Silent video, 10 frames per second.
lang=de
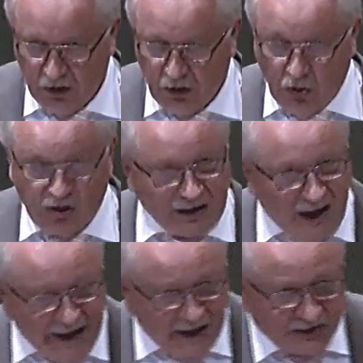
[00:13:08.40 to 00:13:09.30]
und
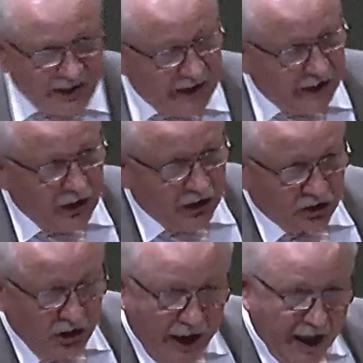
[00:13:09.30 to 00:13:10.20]
gleichzeitig
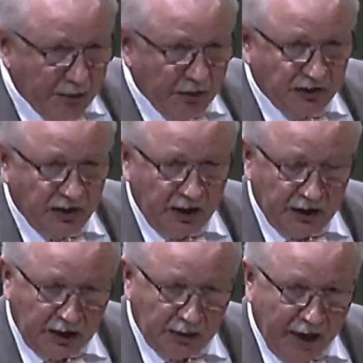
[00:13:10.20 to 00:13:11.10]
schlägt man sich in
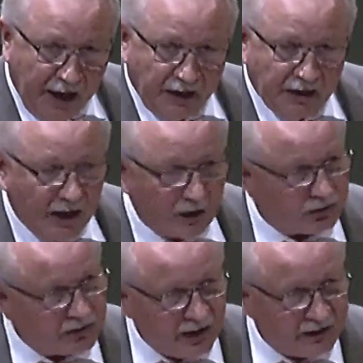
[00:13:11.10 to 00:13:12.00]
der Gemeinde Jesus
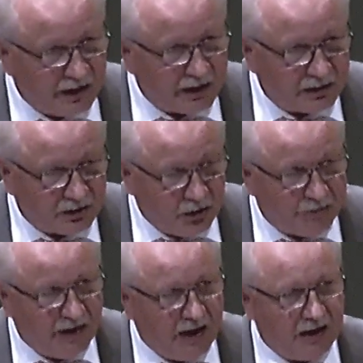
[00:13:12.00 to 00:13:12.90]
gegenseitig die
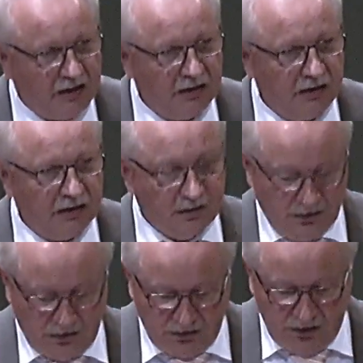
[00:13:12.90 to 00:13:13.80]
Köpfe ein.
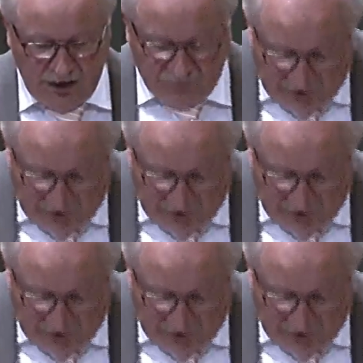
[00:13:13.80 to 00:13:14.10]
Wie